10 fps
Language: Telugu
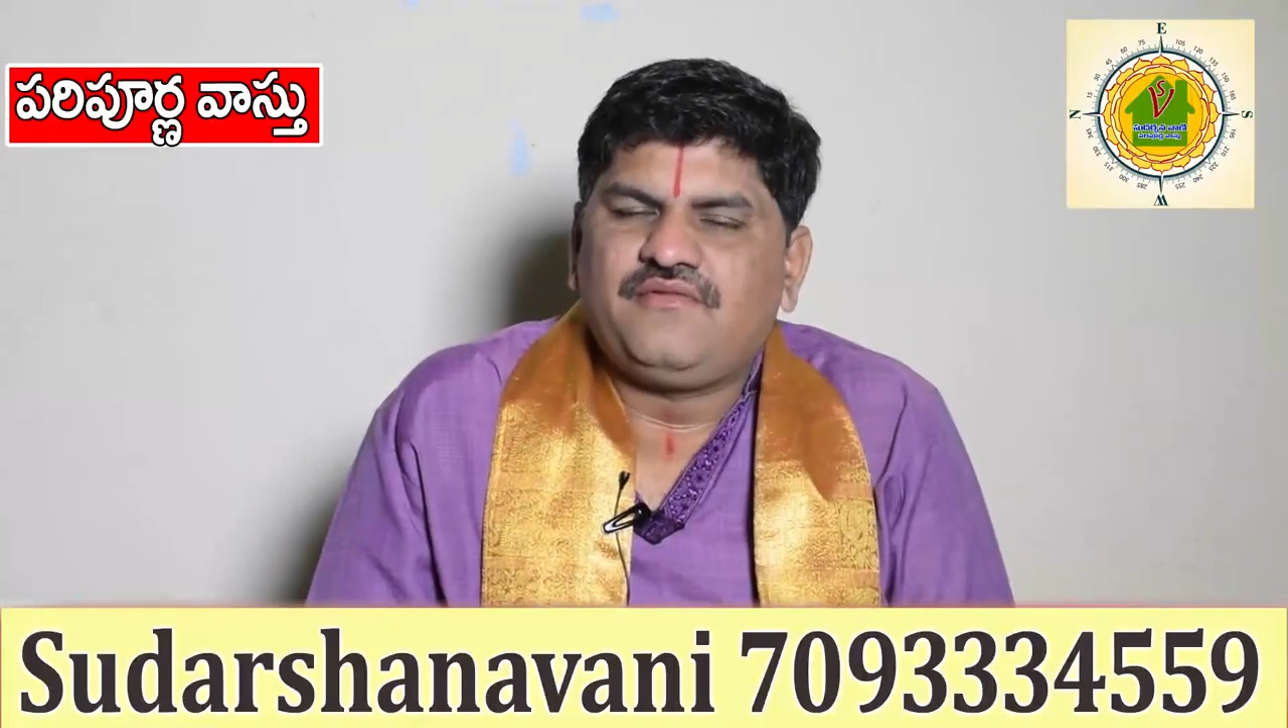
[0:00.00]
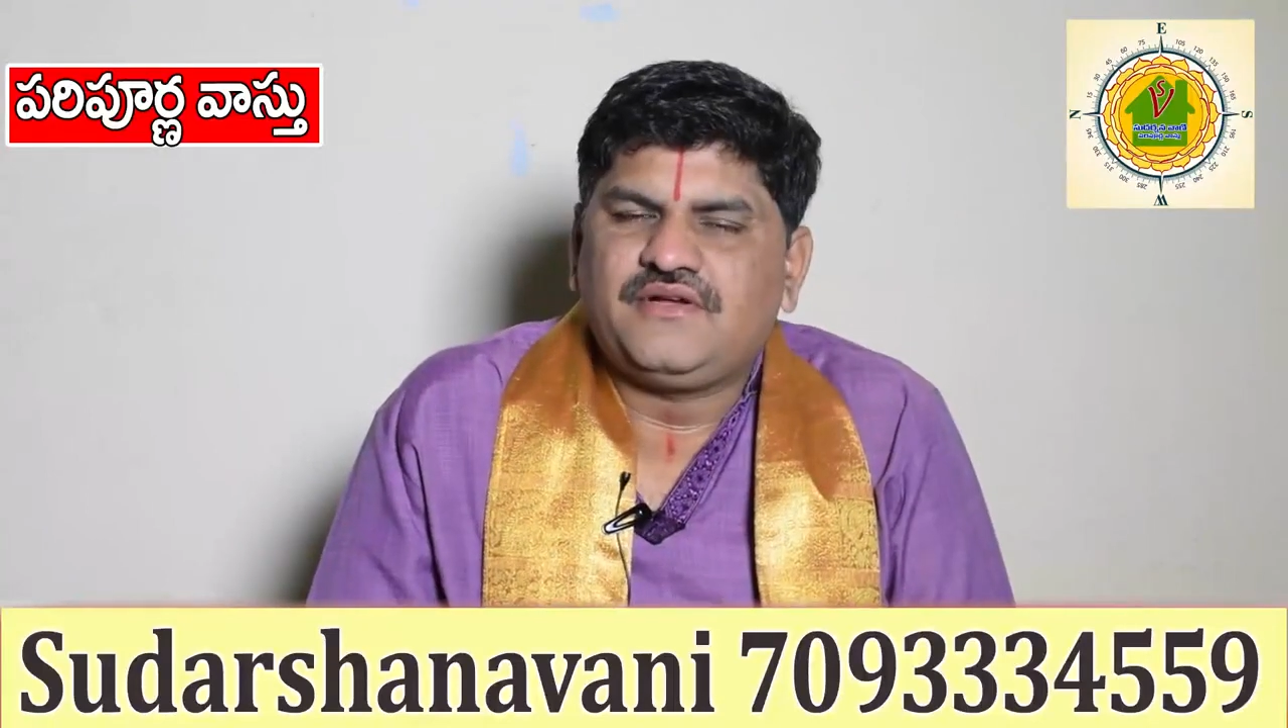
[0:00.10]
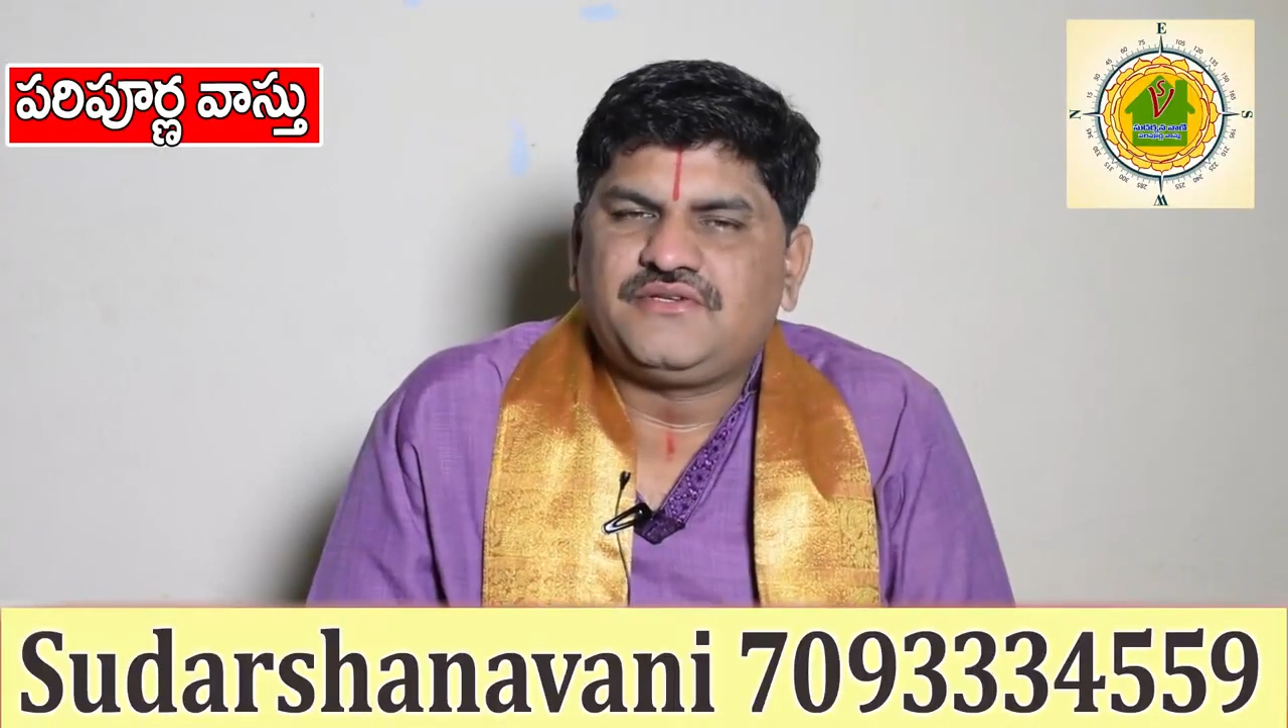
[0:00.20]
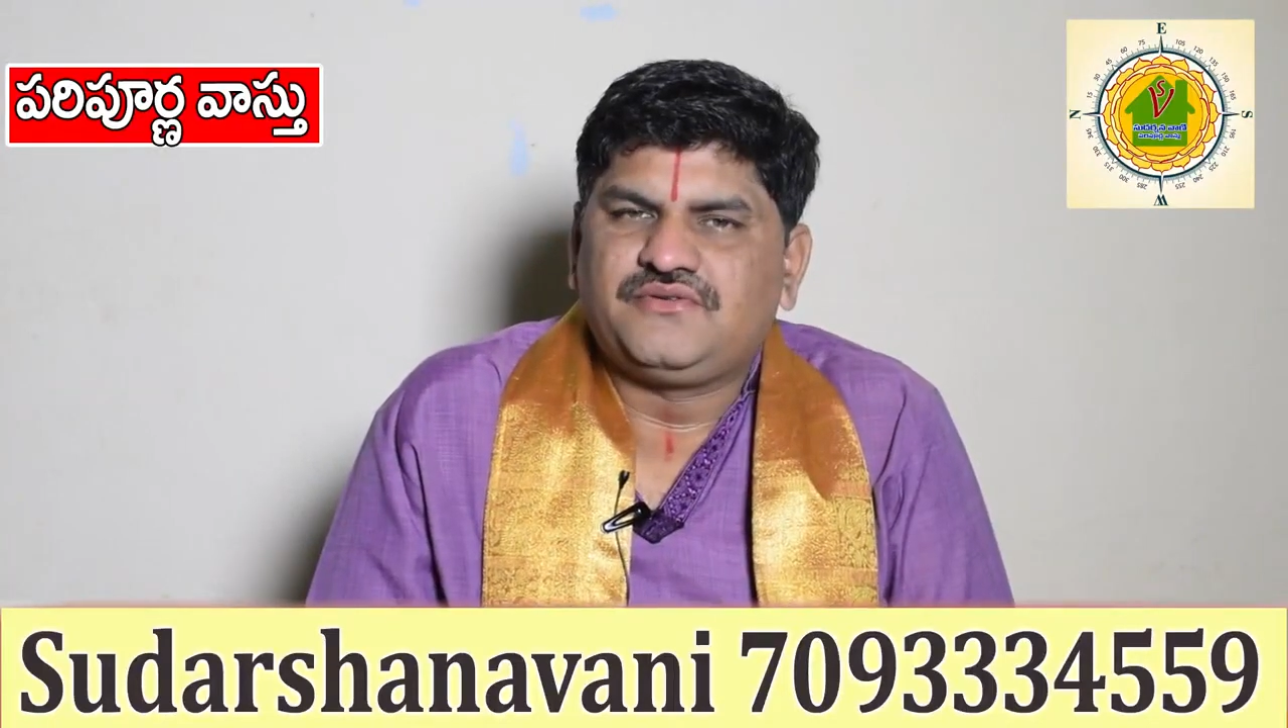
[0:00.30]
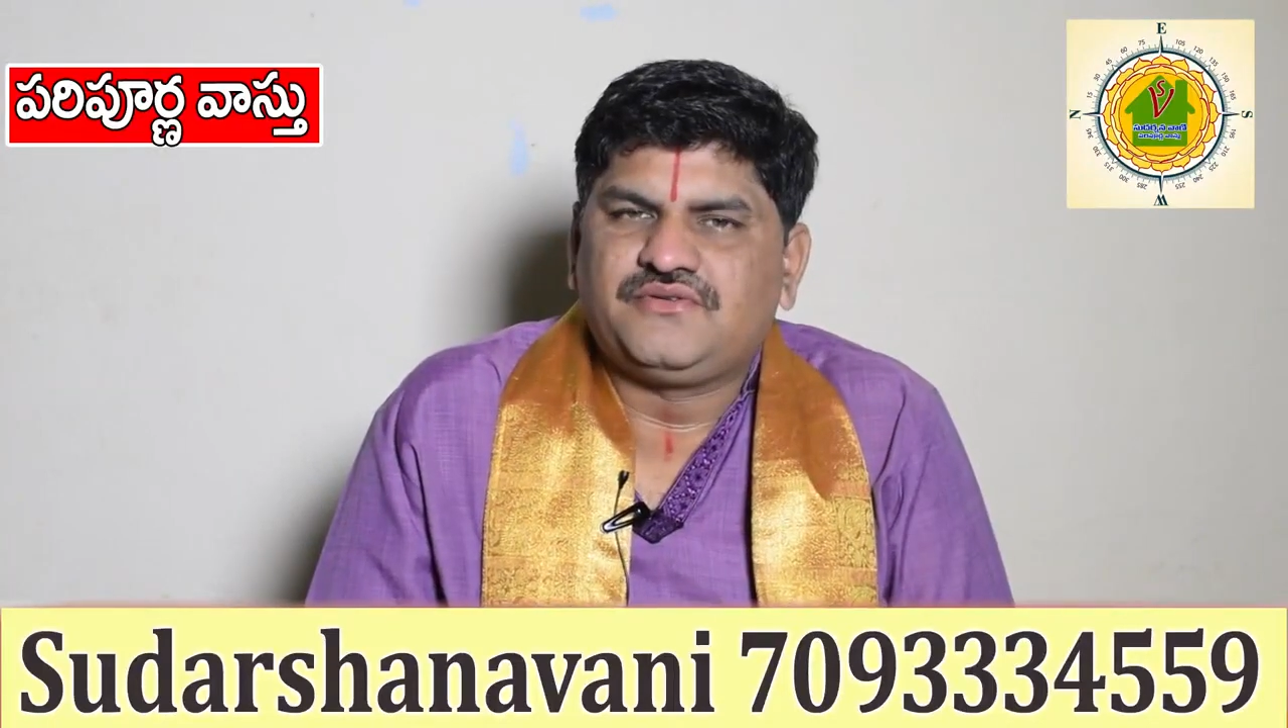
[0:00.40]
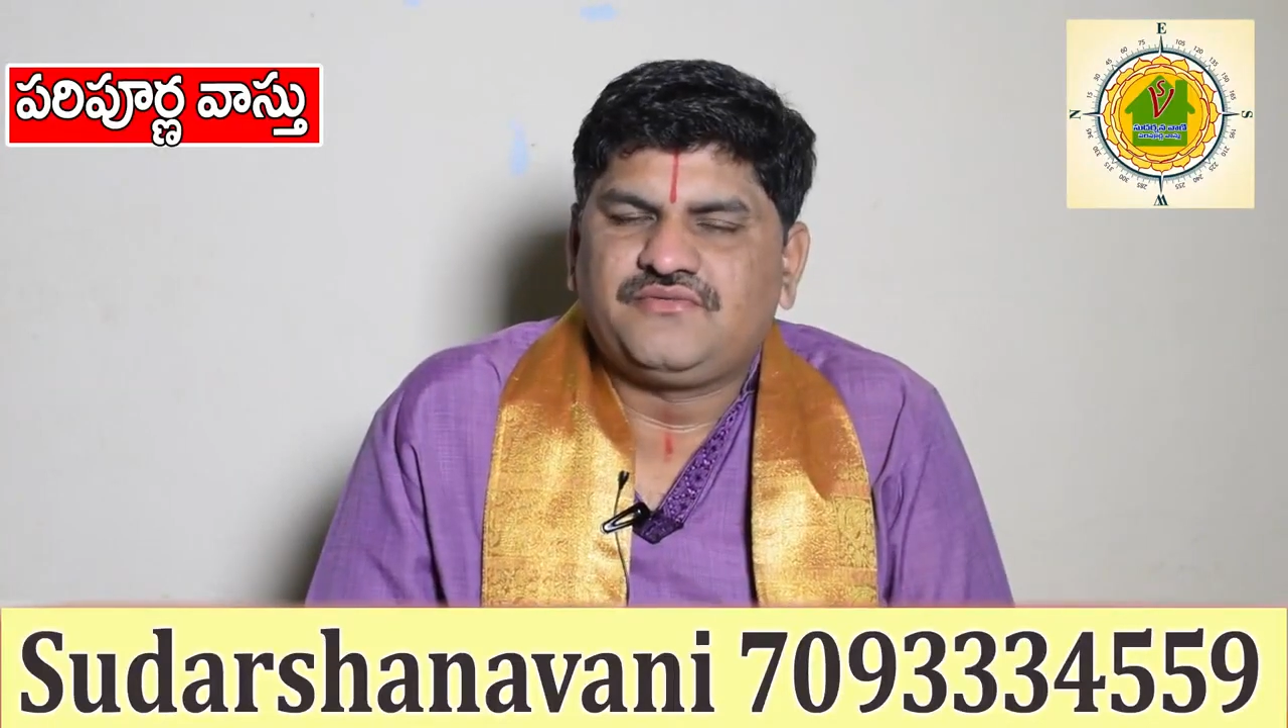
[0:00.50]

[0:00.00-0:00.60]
వాస్తుకు